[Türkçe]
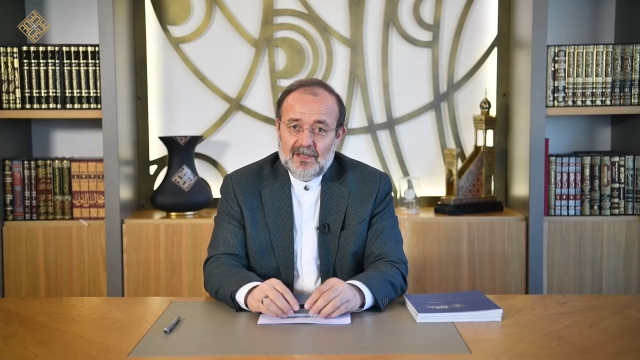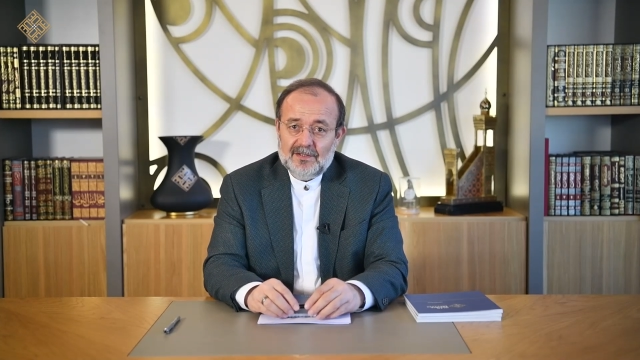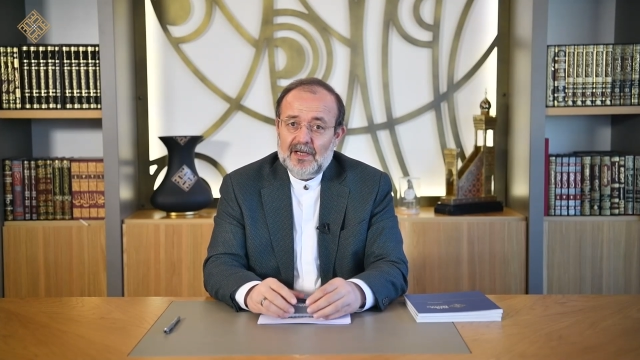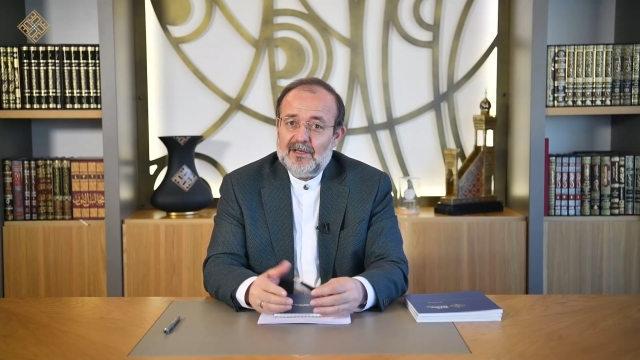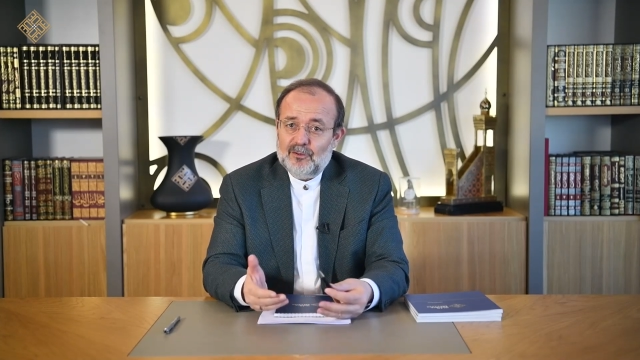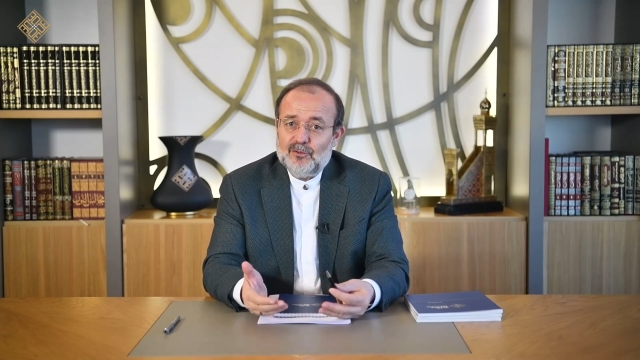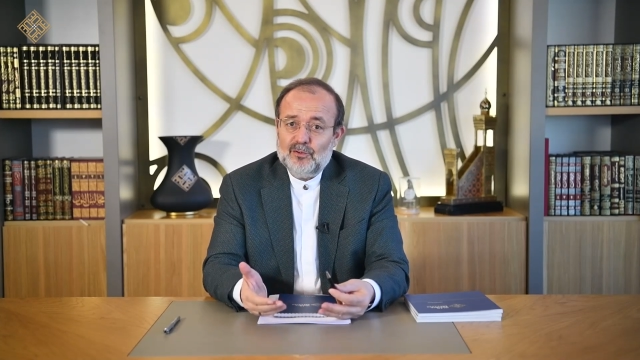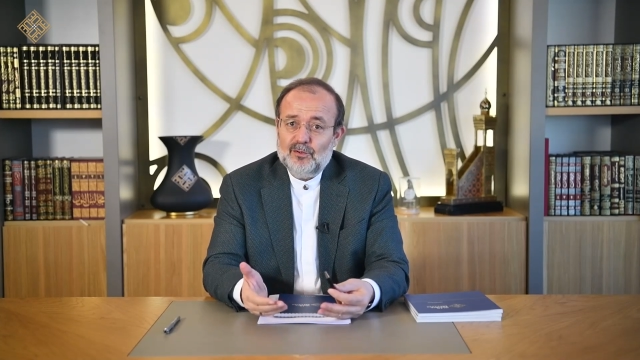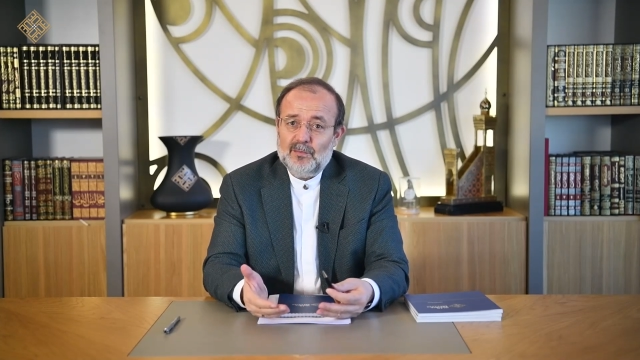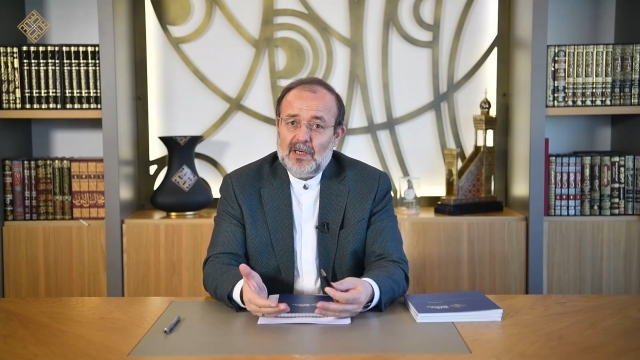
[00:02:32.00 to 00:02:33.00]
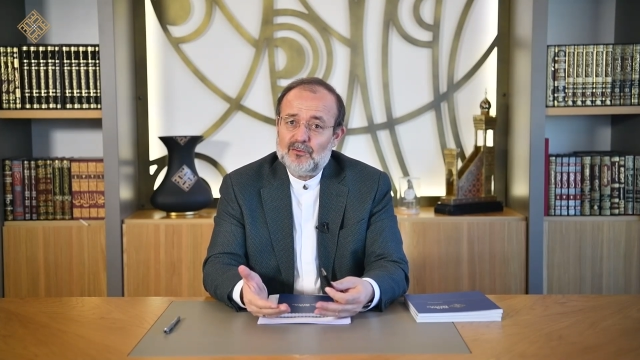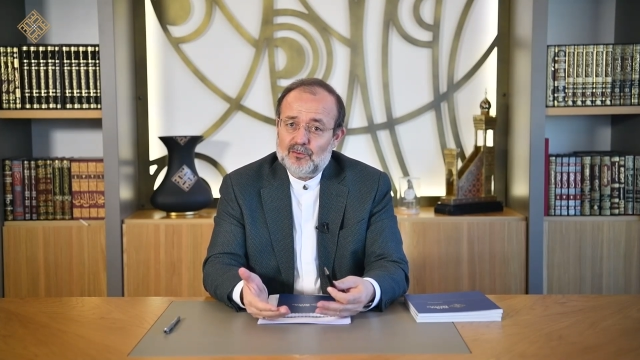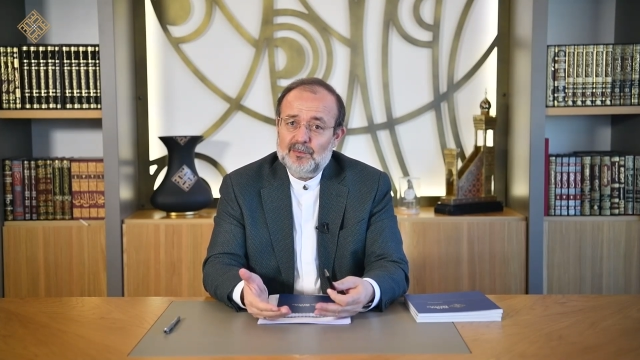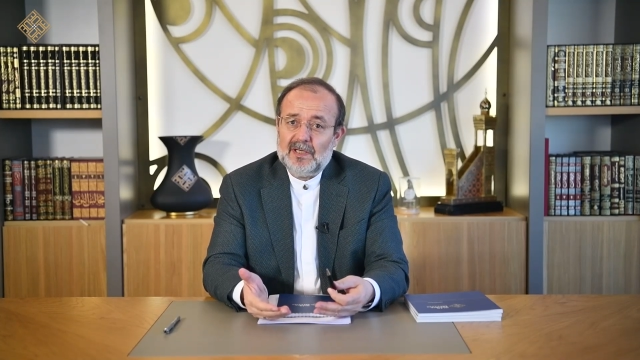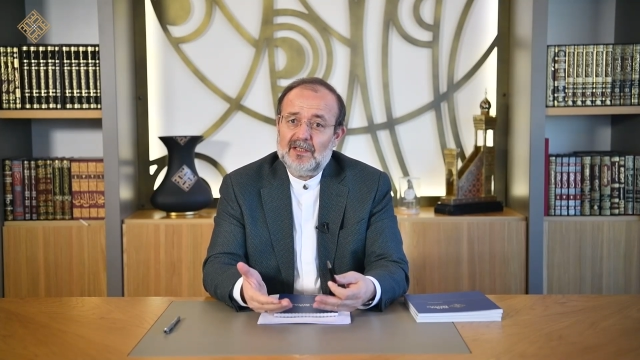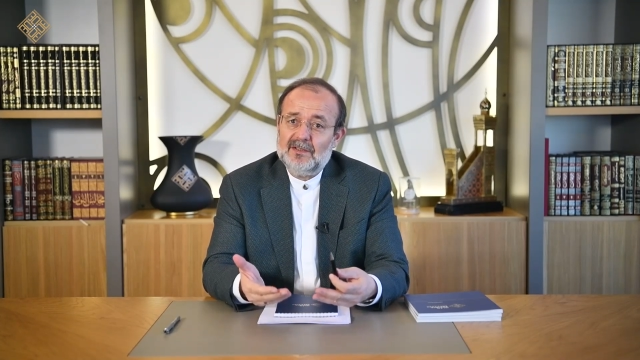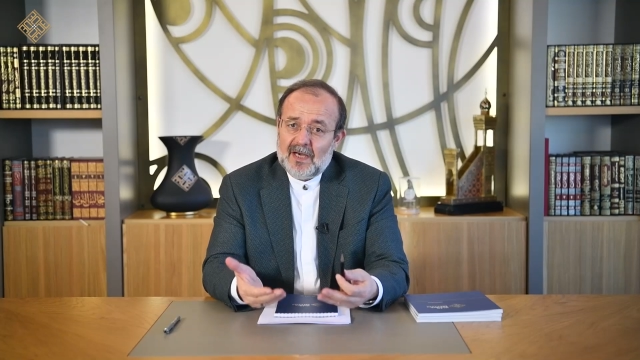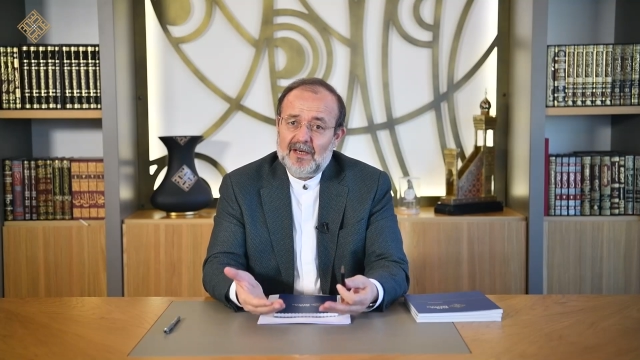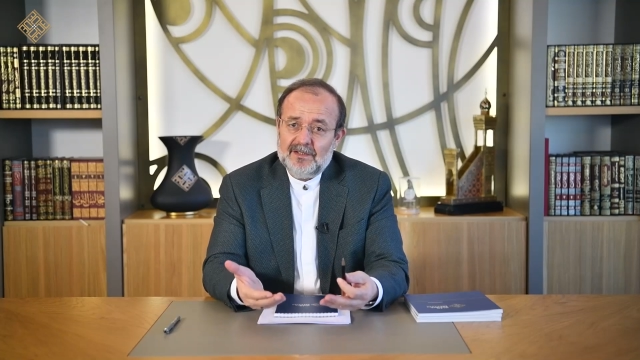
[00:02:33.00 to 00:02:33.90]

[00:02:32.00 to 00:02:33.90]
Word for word: yeryüzünü masumlara dar